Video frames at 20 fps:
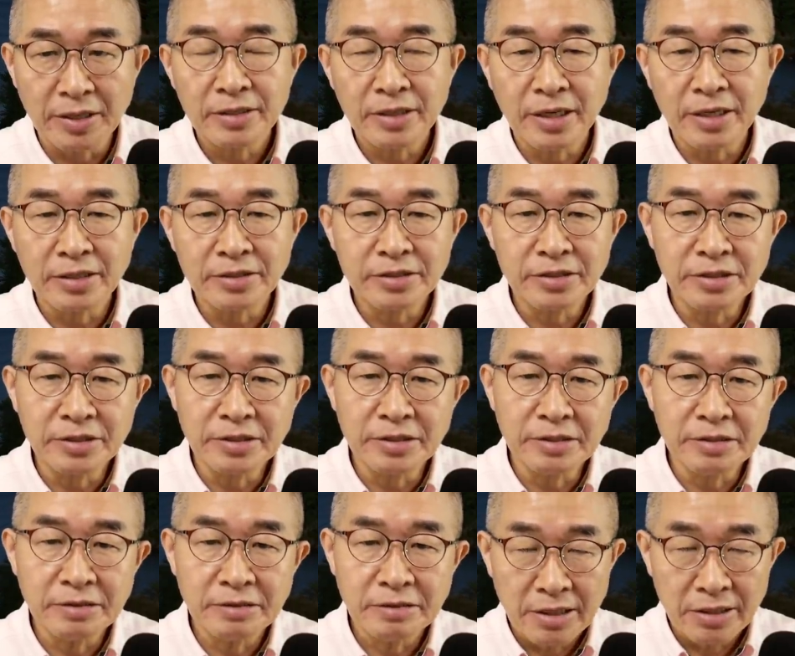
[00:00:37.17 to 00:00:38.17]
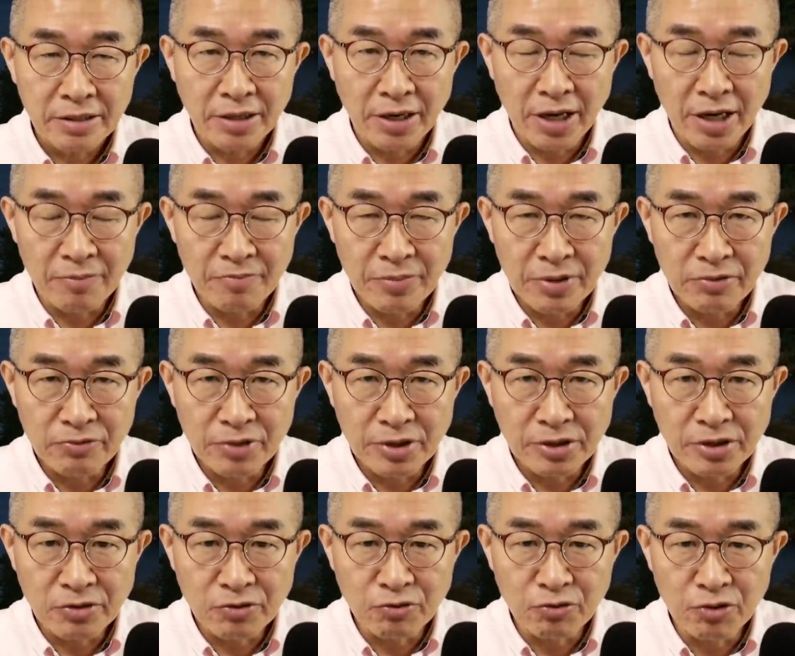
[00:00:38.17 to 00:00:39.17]
따라서
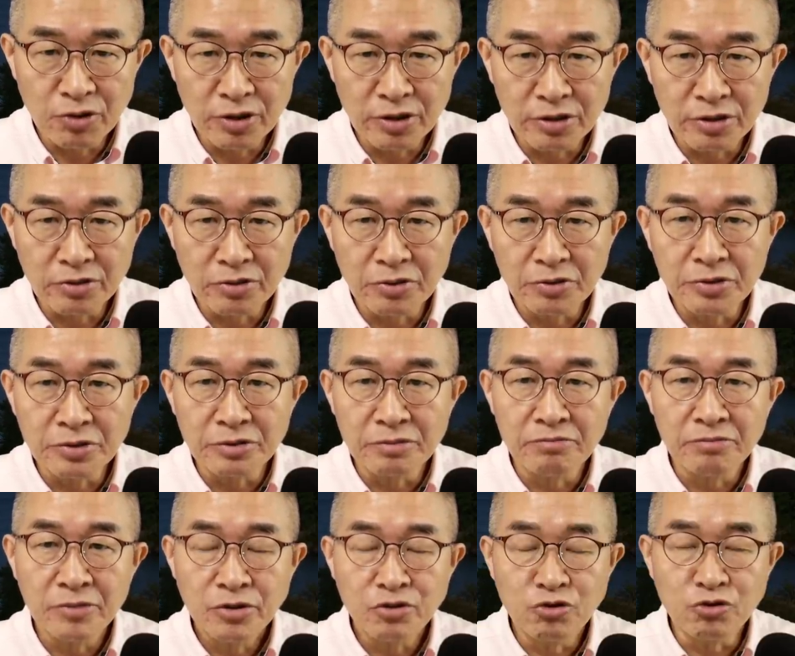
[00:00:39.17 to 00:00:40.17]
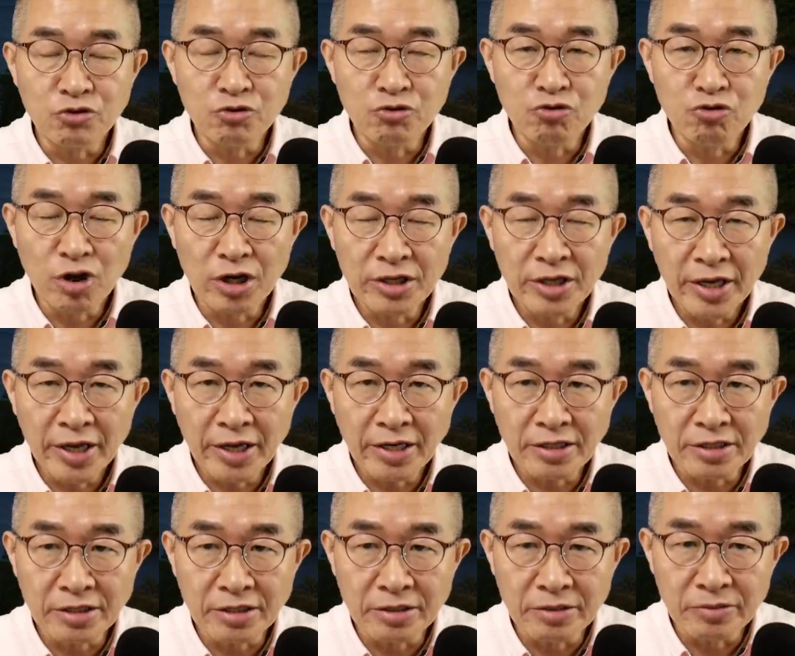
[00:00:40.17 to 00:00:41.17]
대한민국에서 굴러들어온 중요한
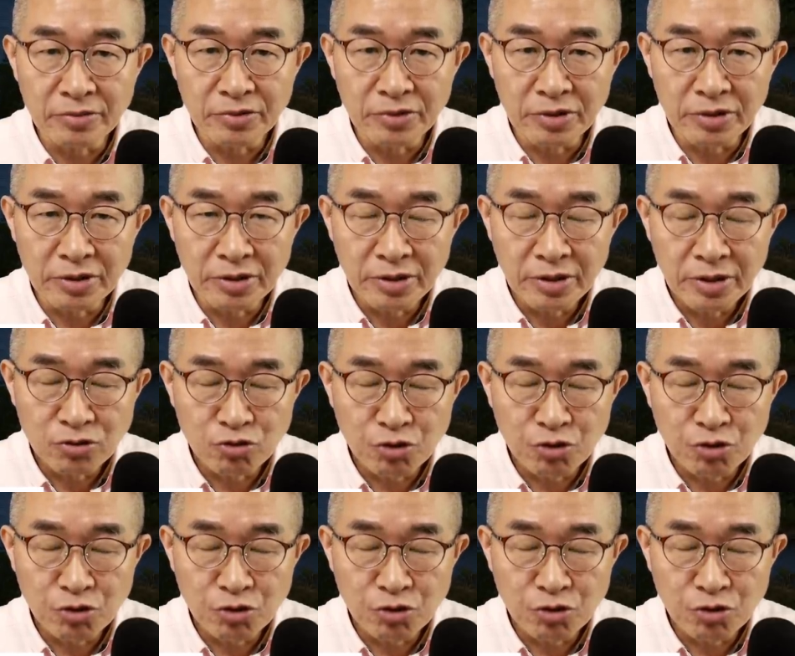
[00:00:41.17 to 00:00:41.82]
핵덕물을